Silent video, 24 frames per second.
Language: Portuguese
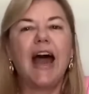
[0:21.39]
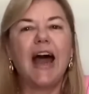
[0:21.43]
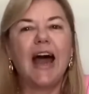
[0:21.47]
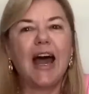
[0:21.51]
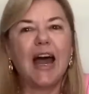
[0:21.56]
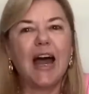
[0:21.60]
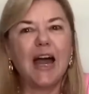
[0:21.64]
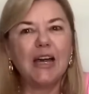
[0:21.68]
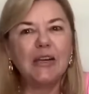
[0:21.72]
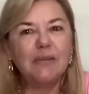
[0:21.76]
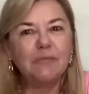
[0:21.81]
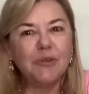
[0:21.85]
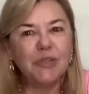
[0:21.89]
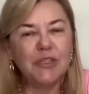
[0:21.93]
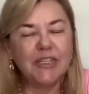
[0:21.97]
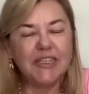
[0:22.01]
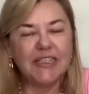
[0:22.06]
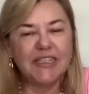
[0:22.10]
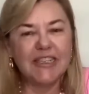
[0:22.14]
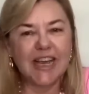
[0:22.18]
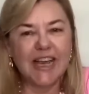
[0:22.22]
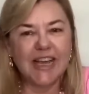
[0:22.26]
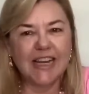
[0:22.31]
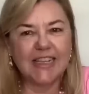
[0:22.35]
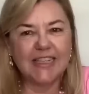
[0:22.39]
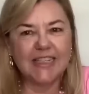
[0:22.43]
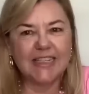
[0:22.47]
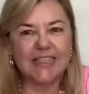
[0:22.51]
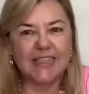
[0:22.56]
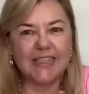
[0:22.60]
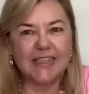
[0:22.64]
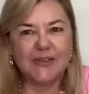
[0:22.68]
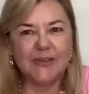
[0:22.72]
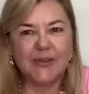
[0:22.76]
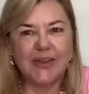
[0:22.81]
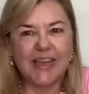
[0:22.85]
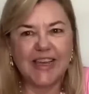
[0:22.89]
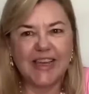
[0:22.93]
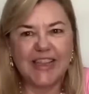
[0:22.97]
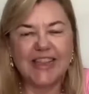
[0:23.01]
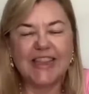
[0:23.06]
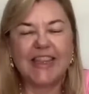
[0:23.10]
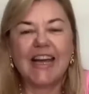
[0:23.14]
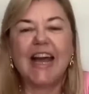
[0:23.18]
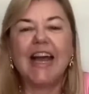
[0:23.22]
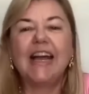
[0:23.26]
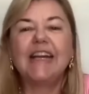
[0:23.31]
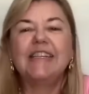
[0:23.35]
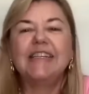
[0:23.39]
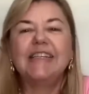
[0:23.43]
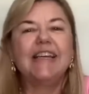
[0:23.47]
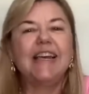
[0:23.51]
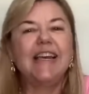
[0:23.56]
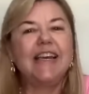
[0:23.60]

a harmonizar a silhueta,